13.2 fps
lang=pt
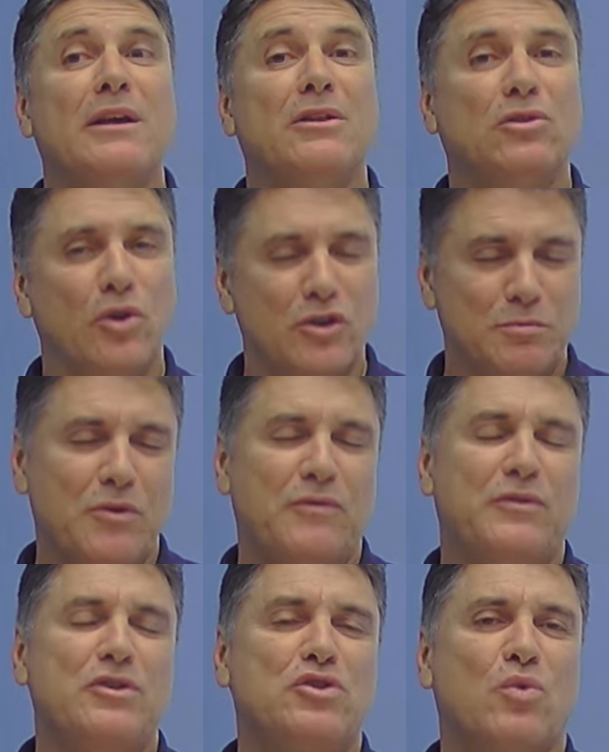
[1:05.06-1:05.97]

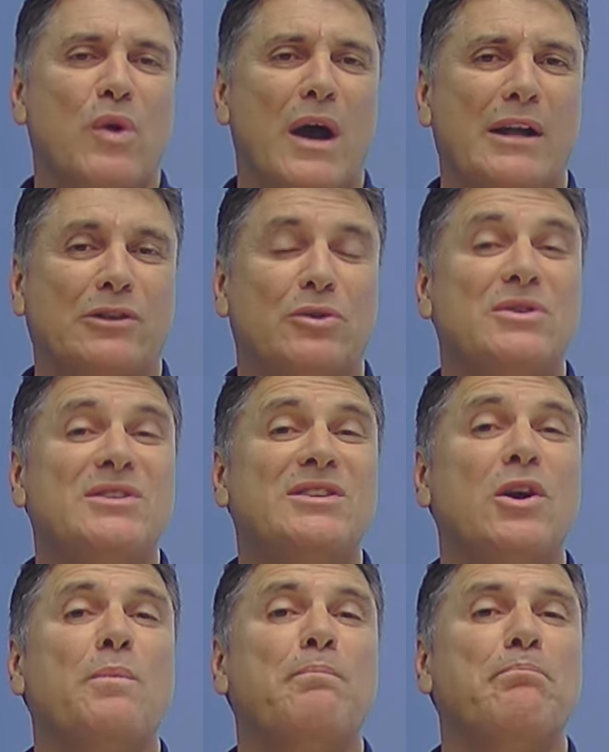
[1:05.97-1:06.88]
2024 e
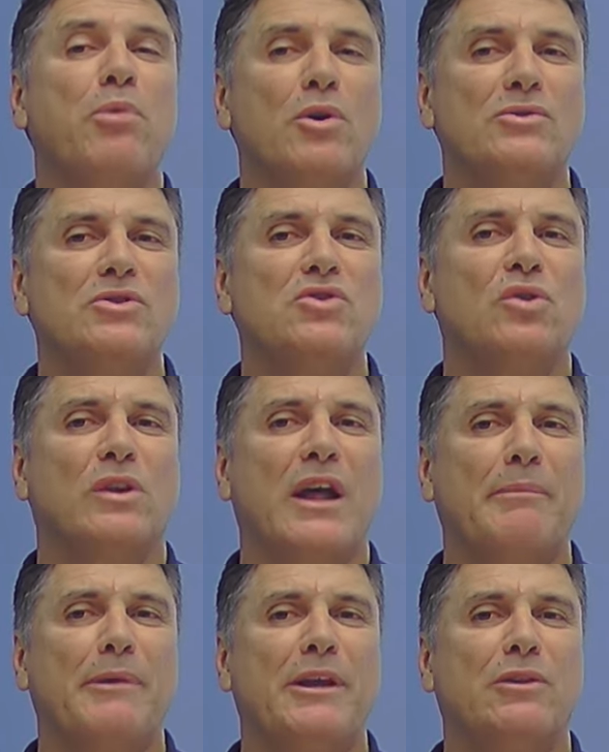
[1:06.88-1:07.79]
seu
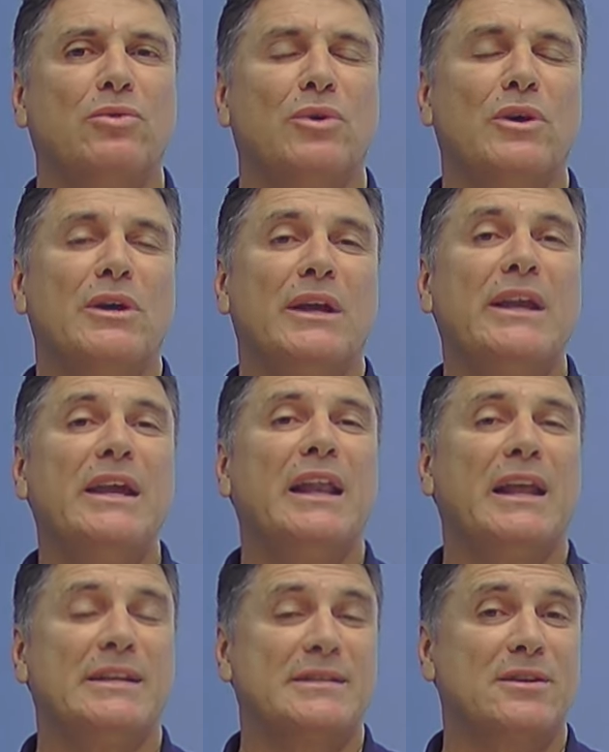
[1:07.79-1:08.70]
posicionamento em
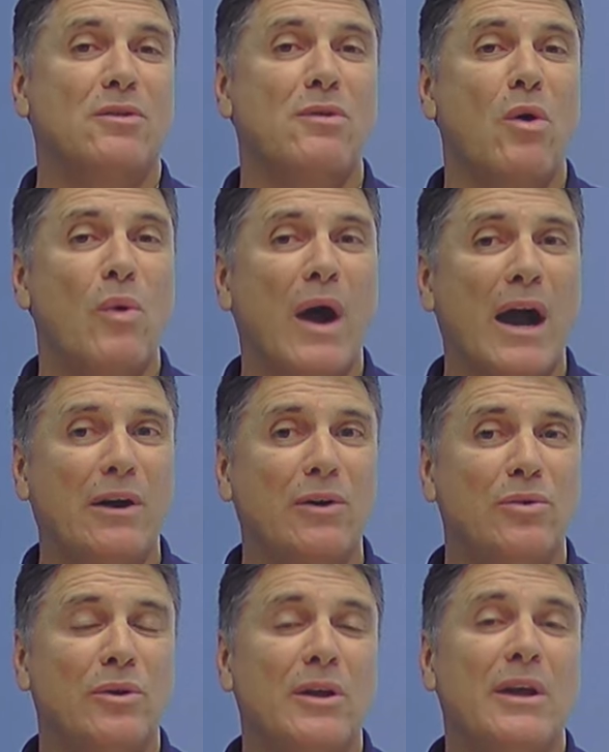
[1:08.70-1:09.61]
relação ao
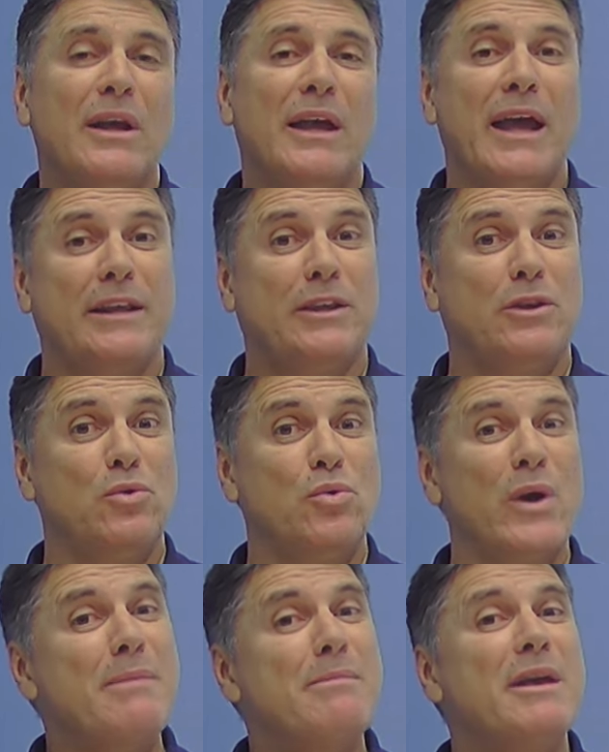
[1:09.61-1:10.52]
agro é que
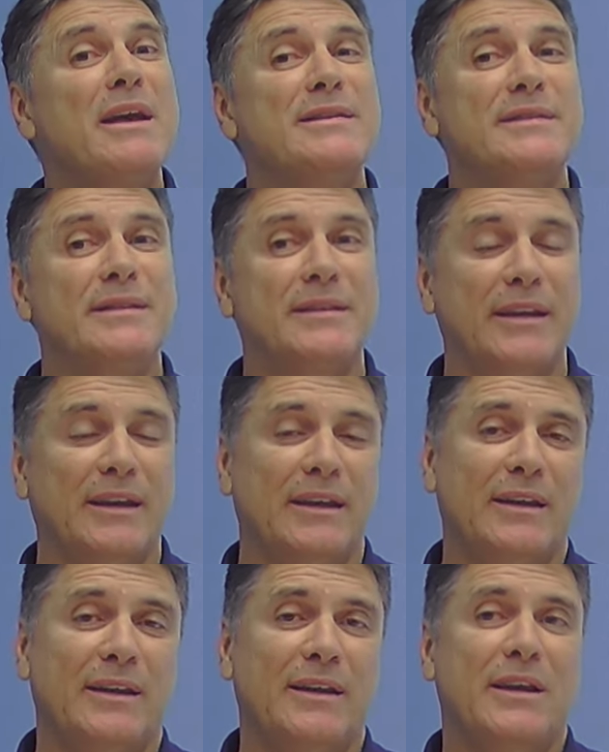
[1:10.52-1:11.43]
o
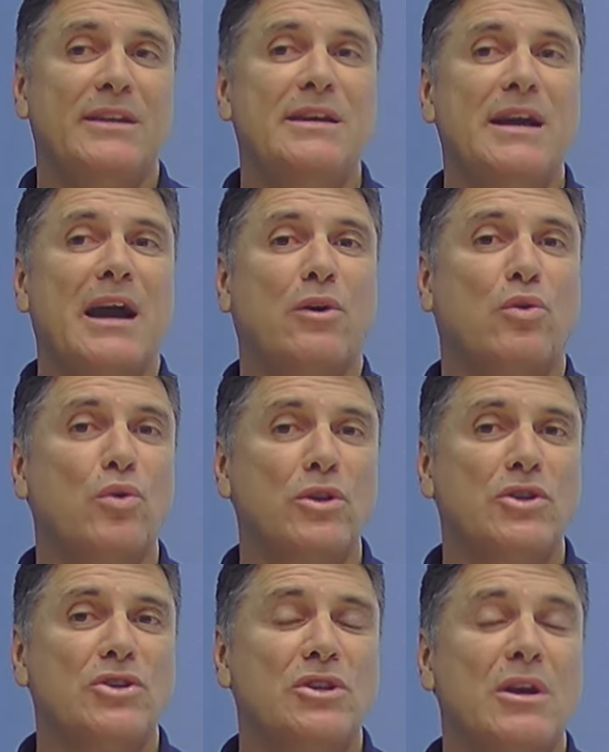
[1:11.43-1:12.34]
MST e a
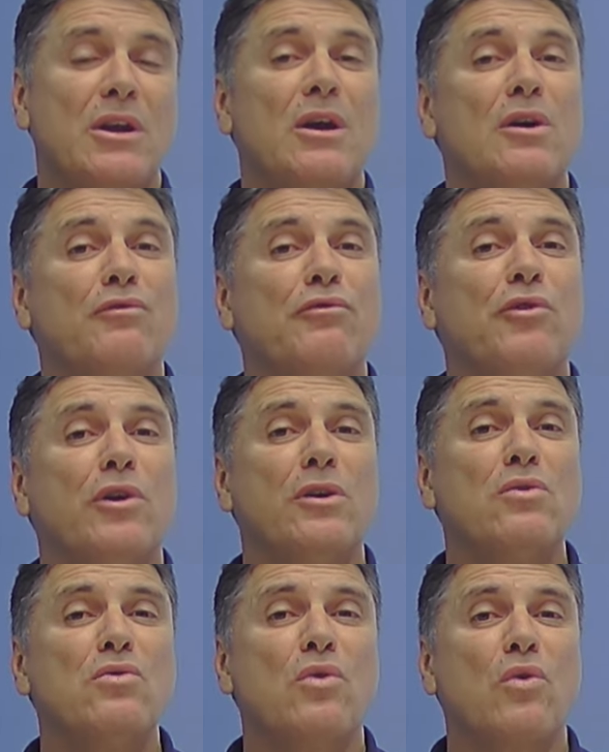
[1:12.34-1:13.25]
CUT
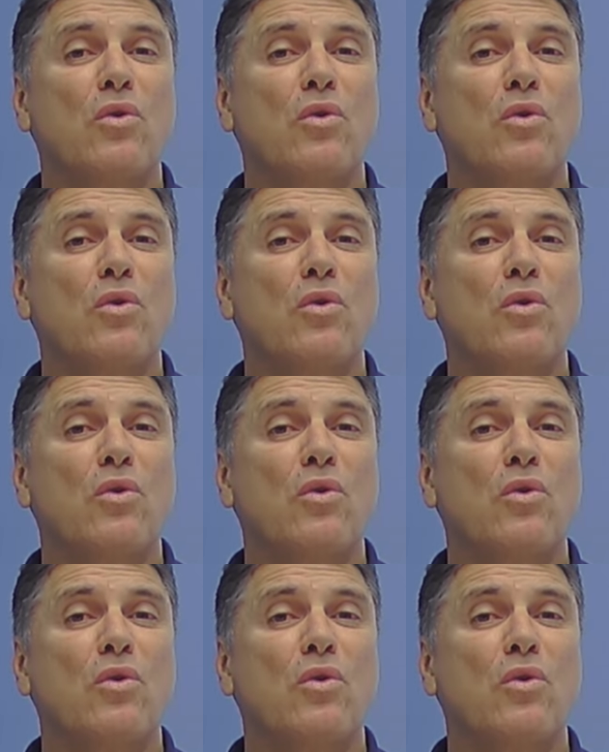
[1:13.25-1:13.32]
foram